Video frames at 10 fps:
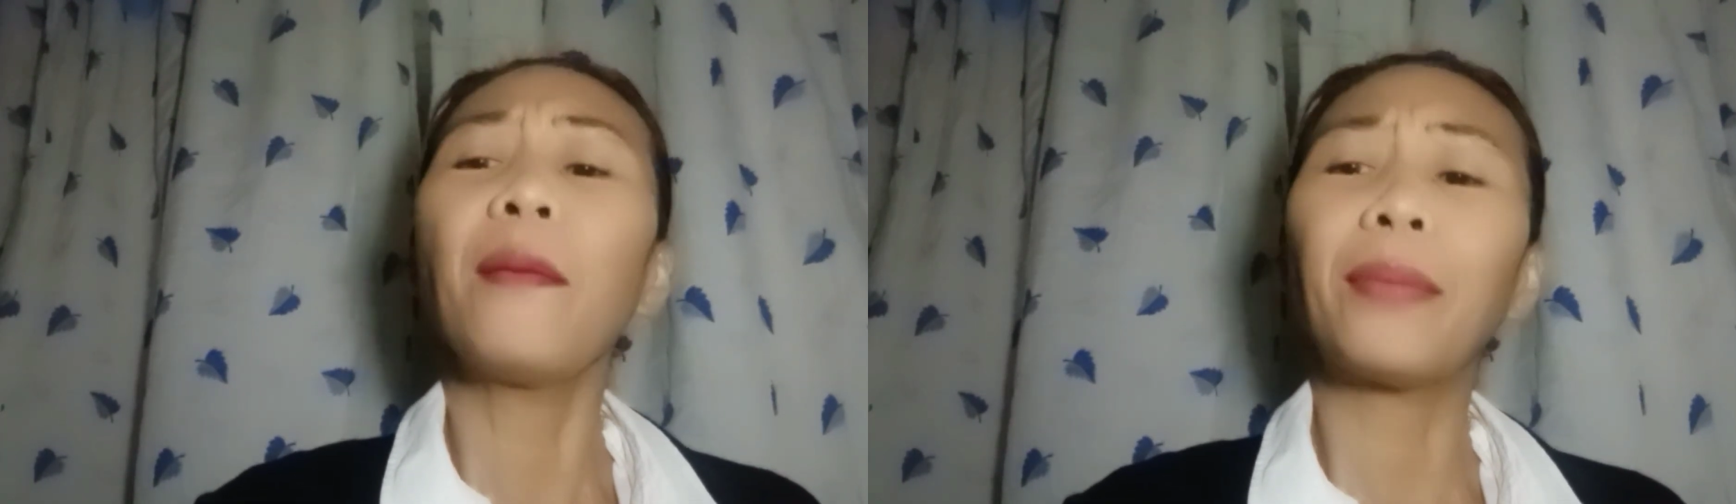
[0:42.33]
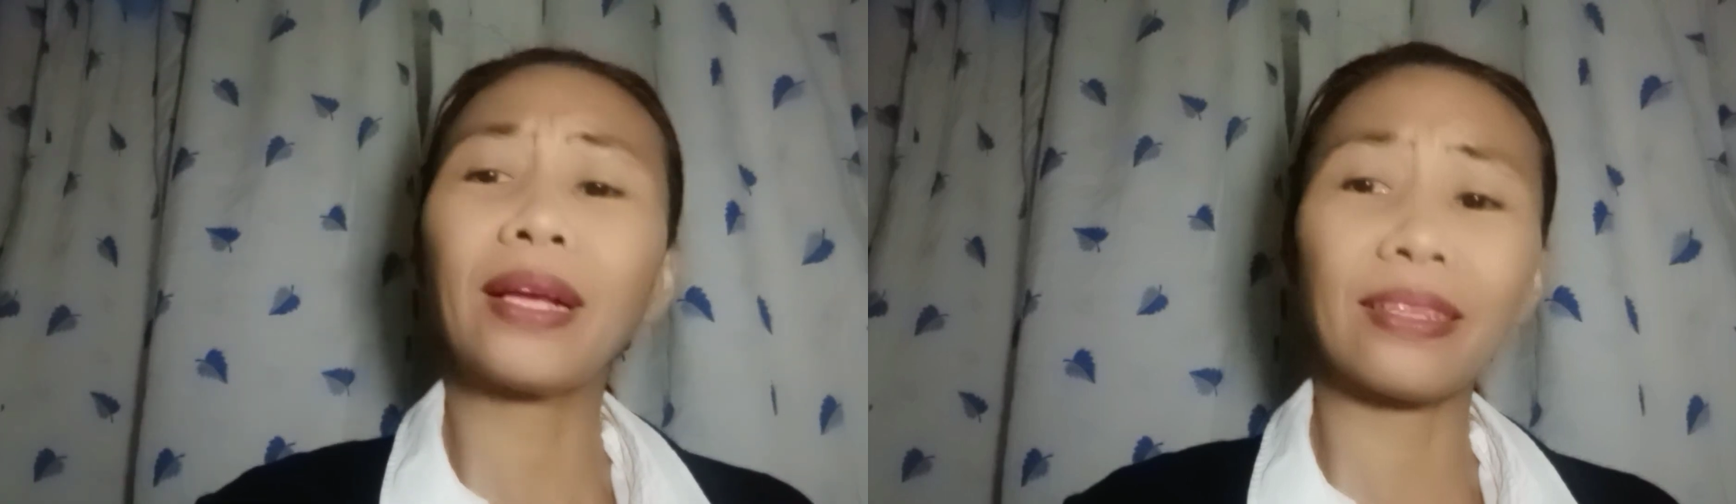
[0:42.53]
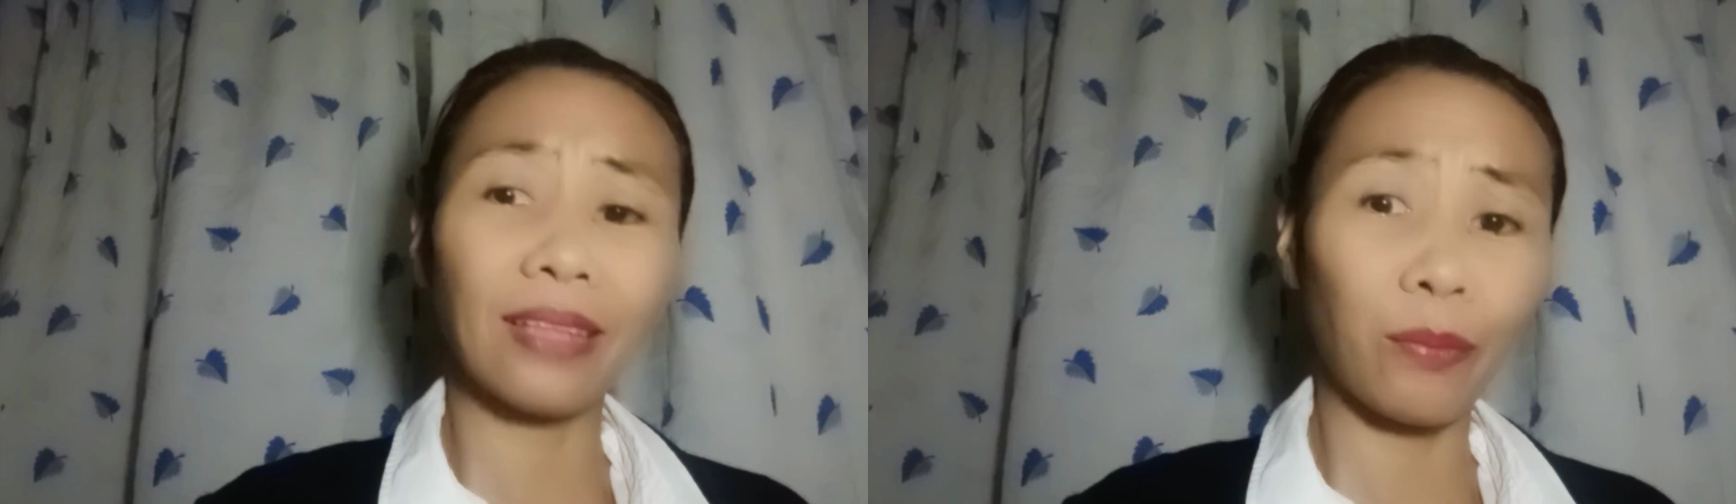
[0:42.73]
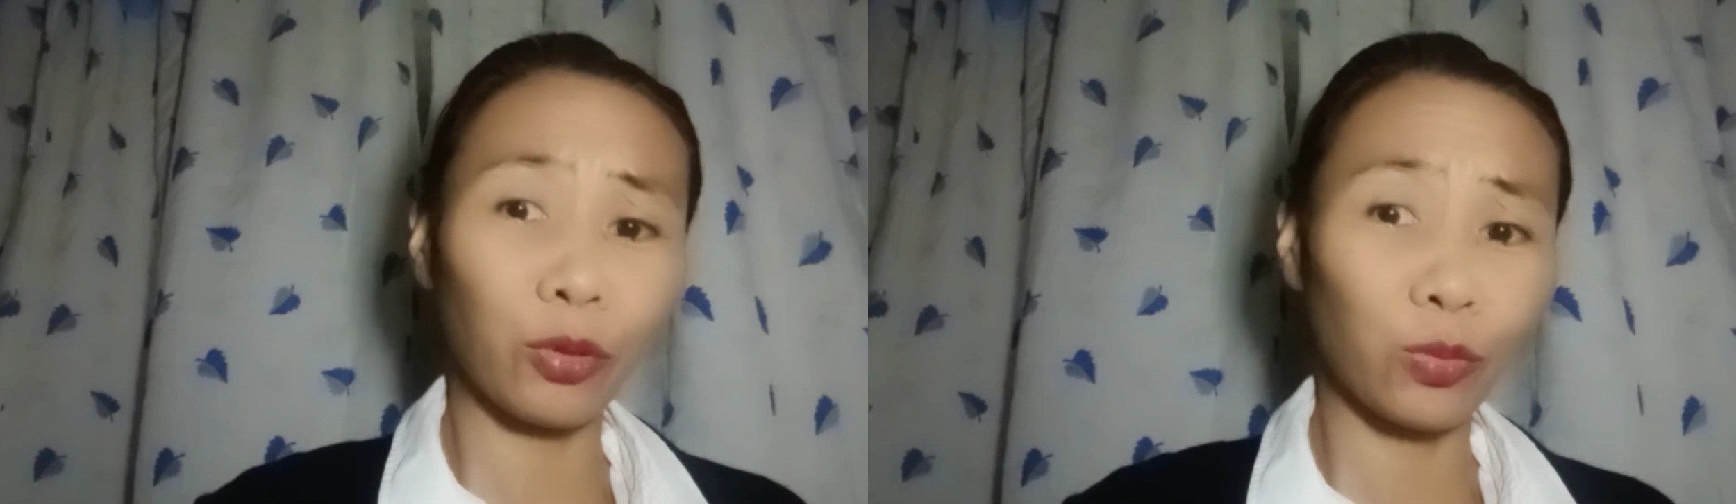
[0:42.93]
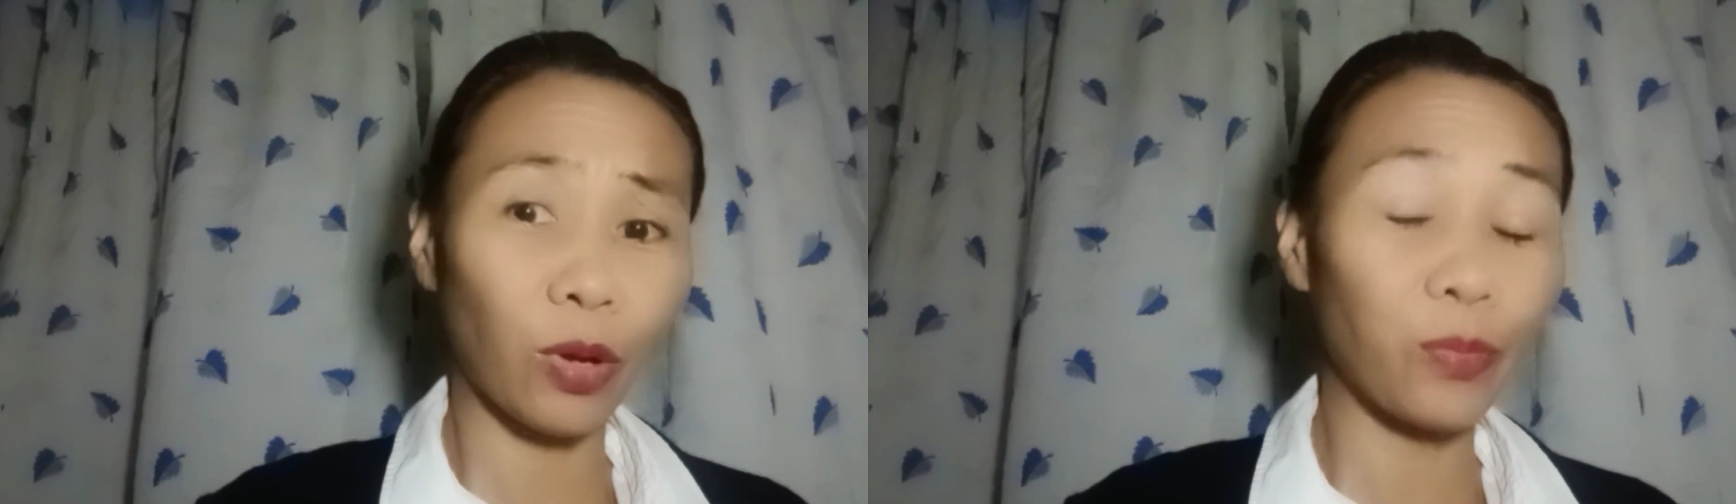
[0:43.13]

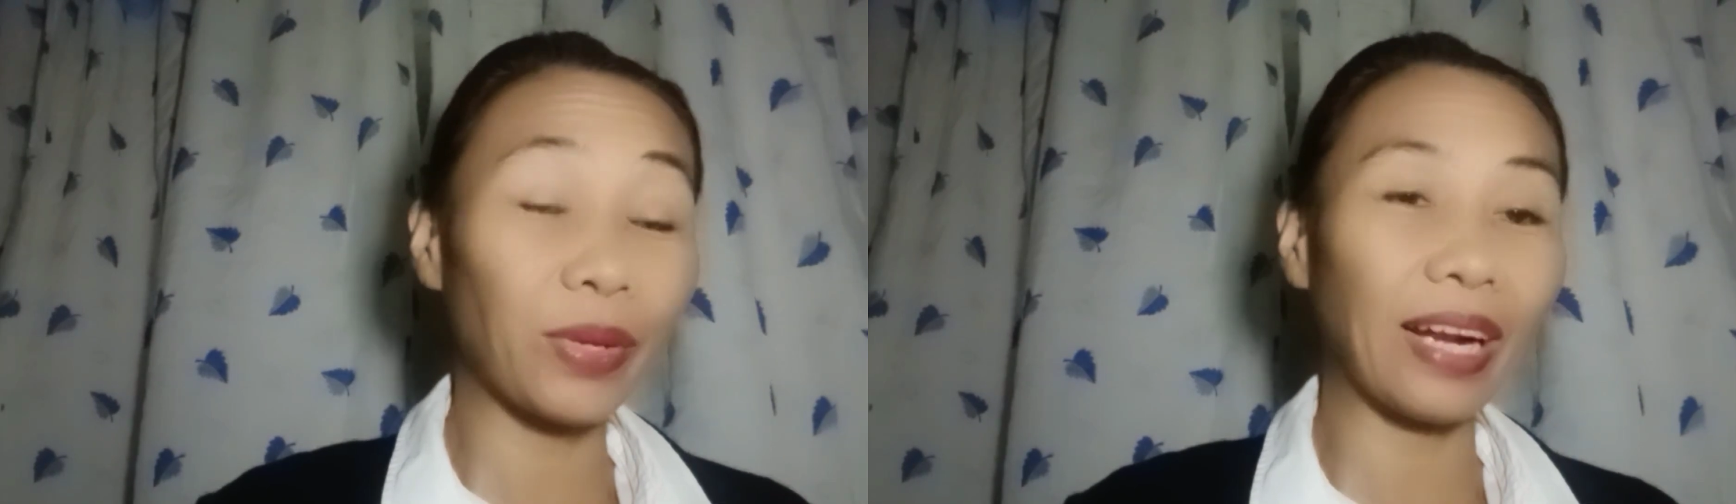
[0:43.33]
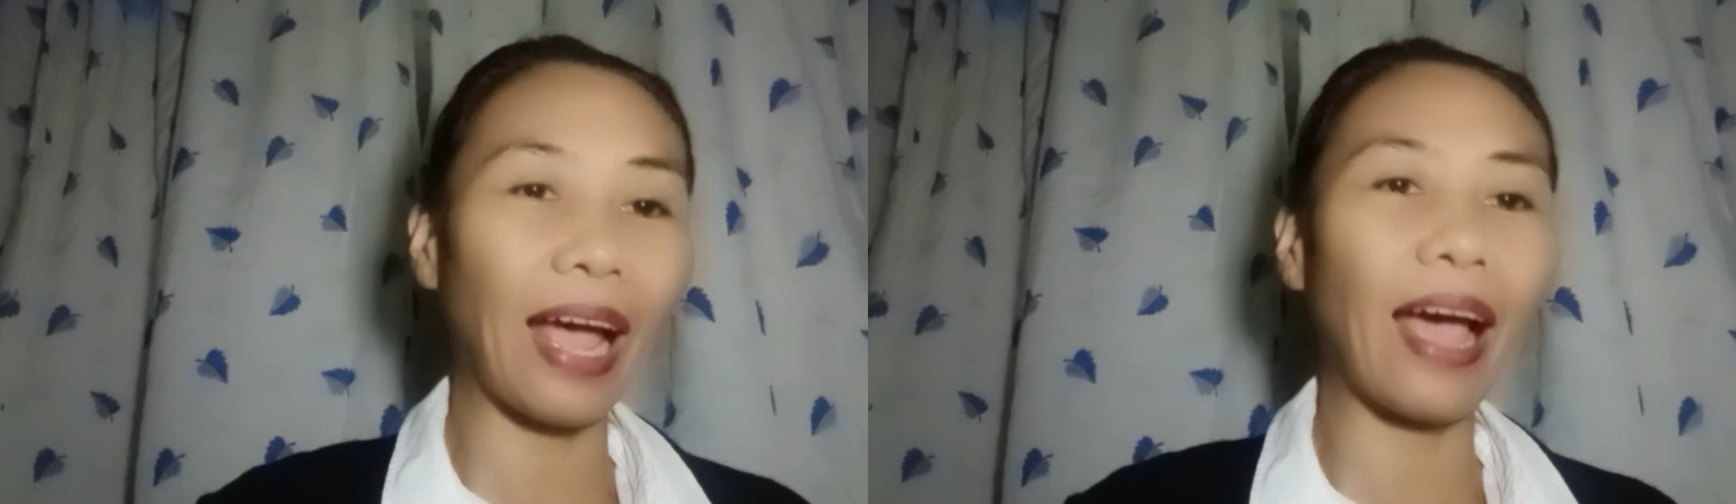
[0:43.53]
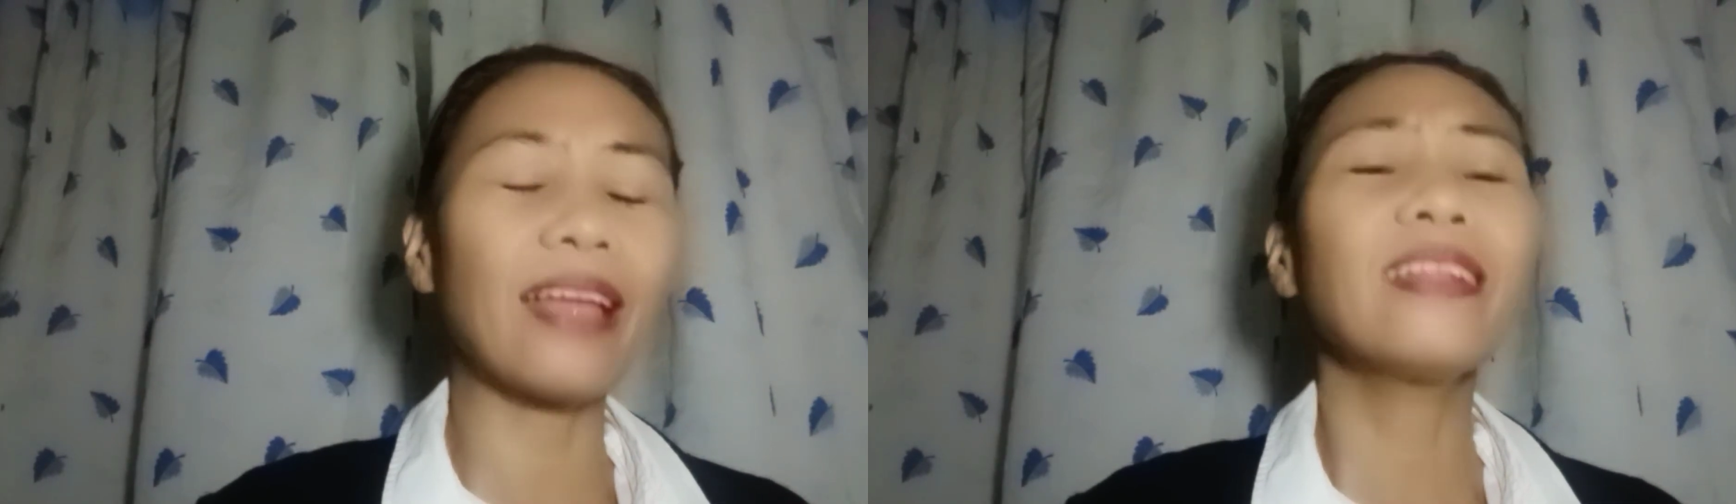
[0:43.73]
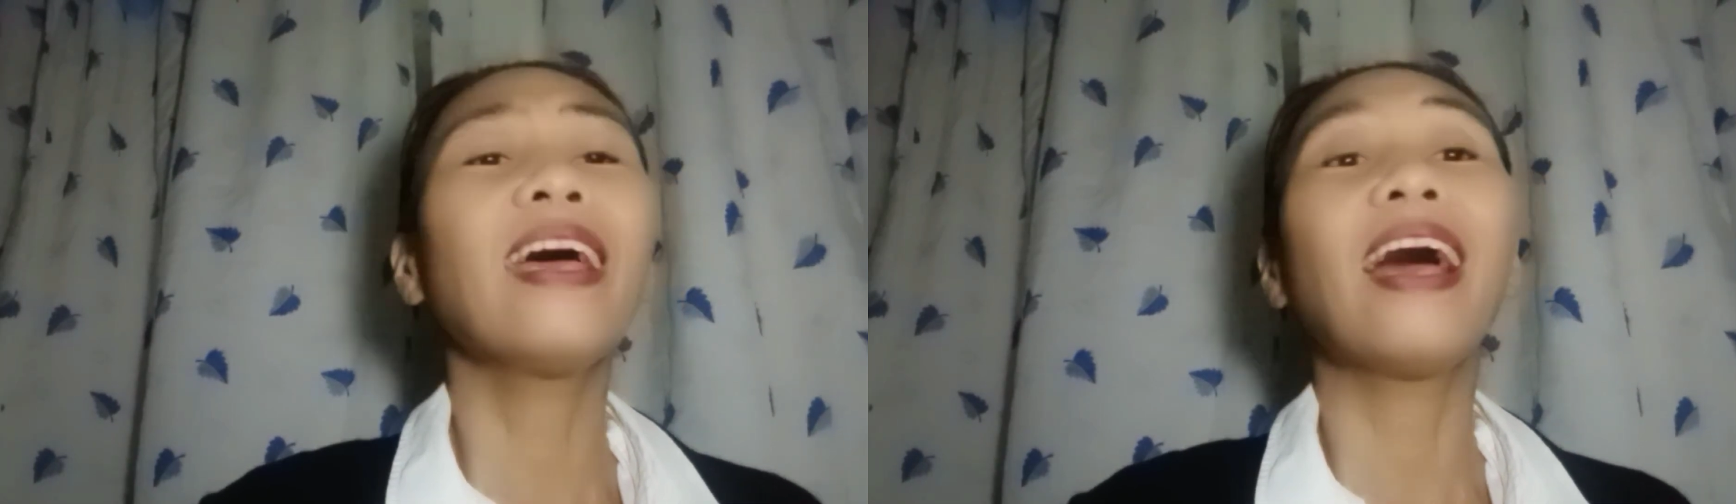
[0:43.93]
pagkatapos maoperahan